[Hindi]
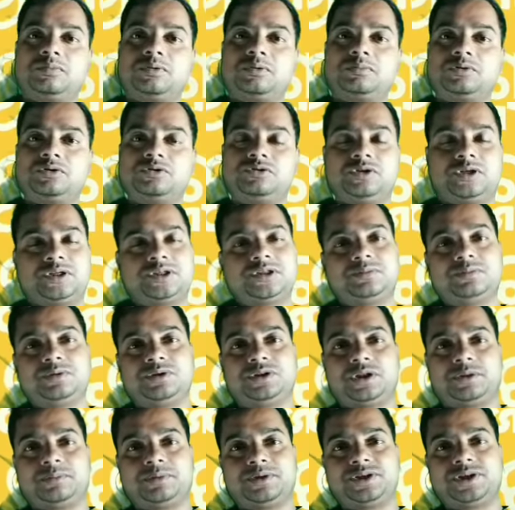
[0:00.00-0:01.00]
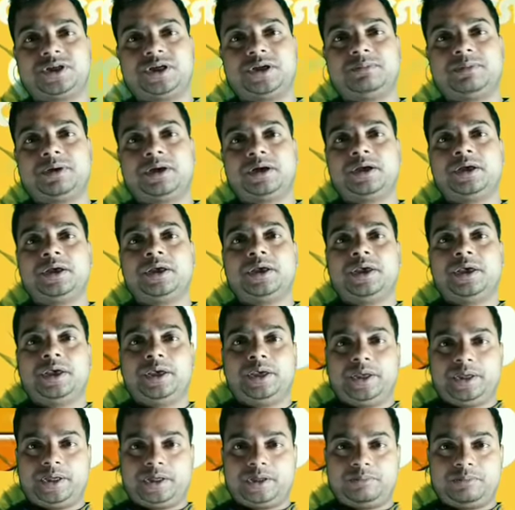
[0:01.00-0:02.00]
आज बीतेंगे जाना
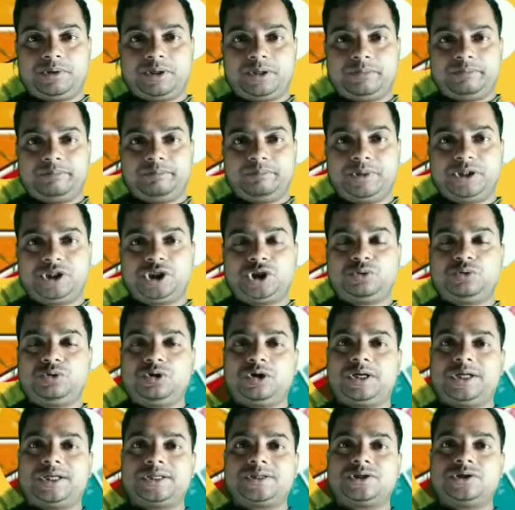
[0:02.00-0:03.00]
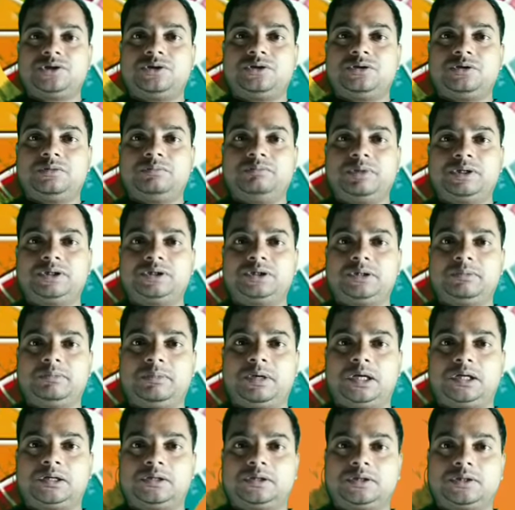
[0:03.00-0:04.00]
एवं मिथुन राशि व्यक्ति
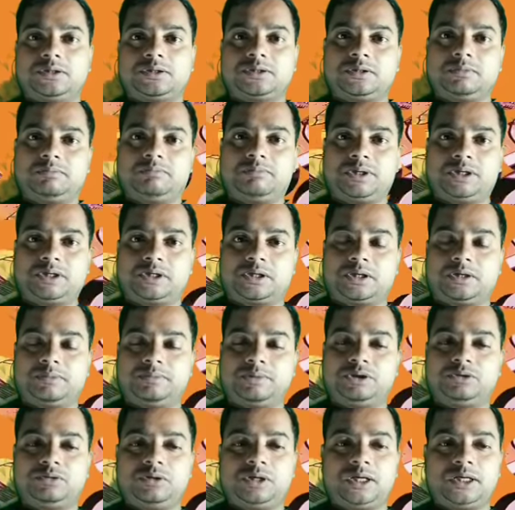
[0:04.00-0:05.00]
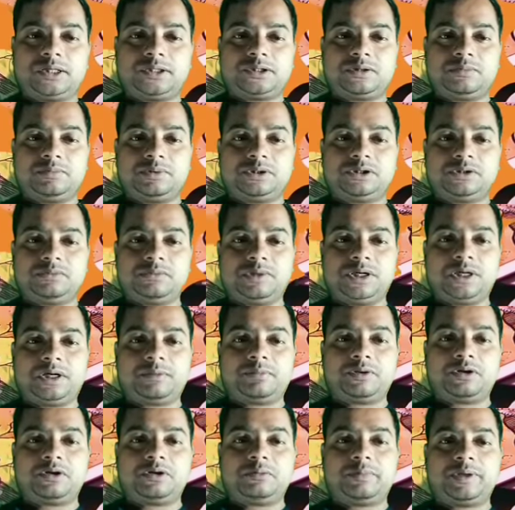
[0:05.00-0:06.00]
मान संपर्क मिथुन राशि व्यक्ति
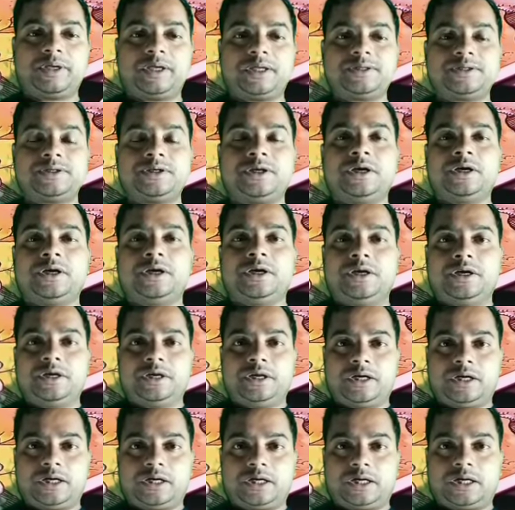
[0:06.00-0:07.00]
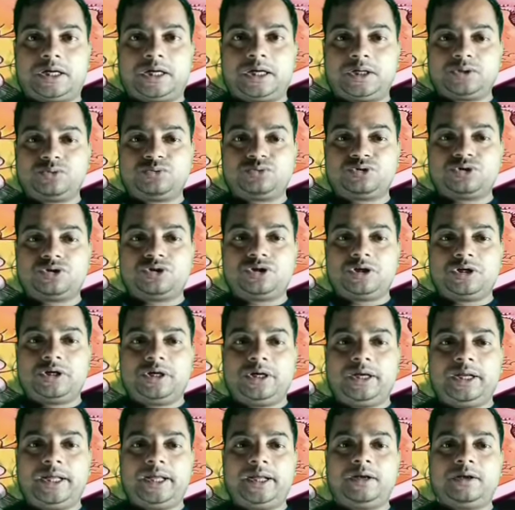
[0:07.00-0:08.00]
मैंने आज कार्ड आसन
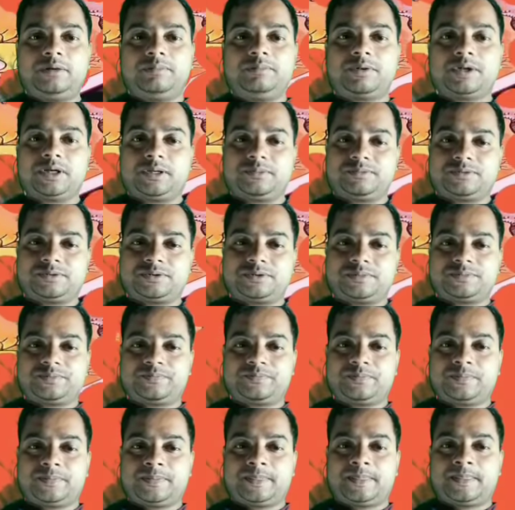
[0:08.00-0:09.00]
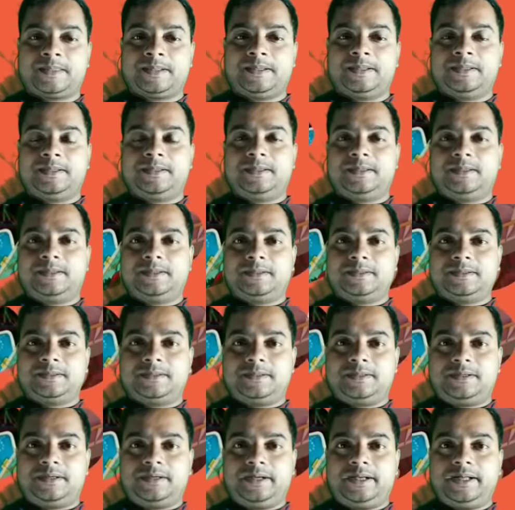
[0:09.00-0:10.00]
अफ कप्स
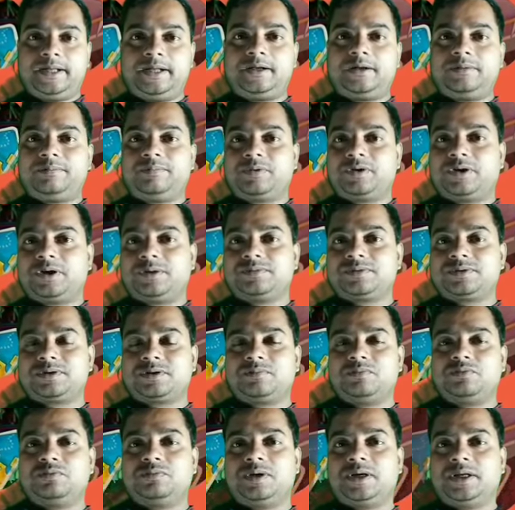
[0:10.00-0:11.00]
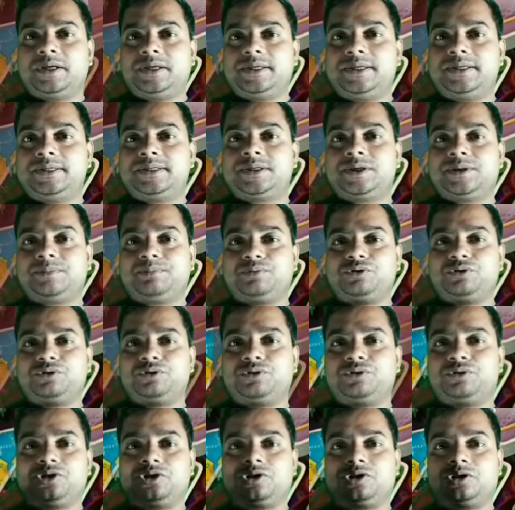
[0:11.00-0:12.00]
टेन अफ कप सब इच्छा
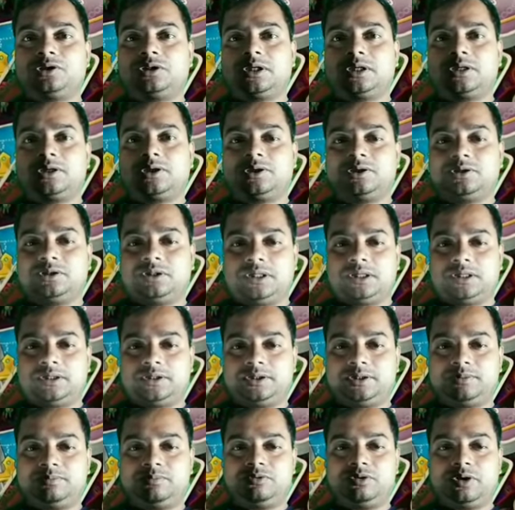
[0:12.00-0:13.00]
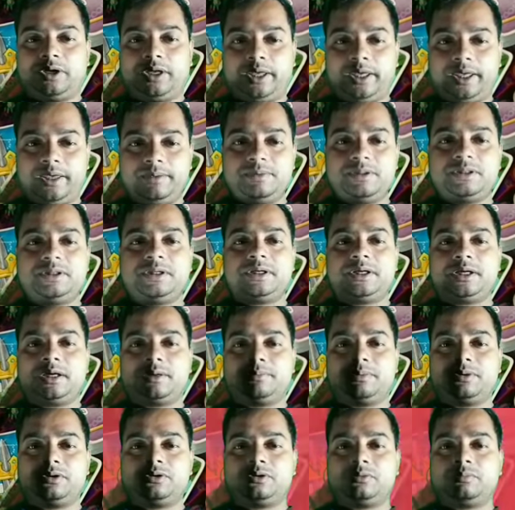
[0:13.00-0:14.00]
पूर्तिर कथा कही था एमती रे
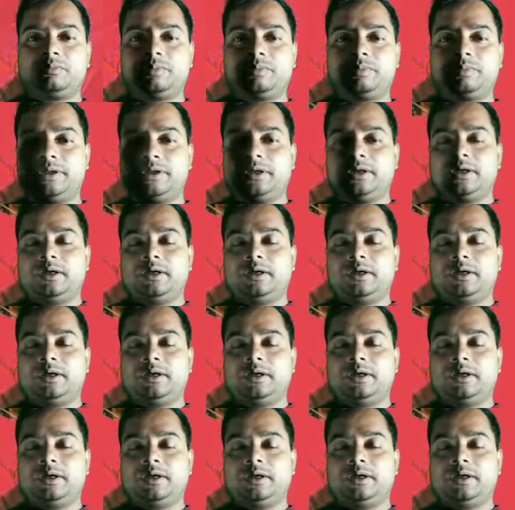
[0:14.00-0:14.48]
आपण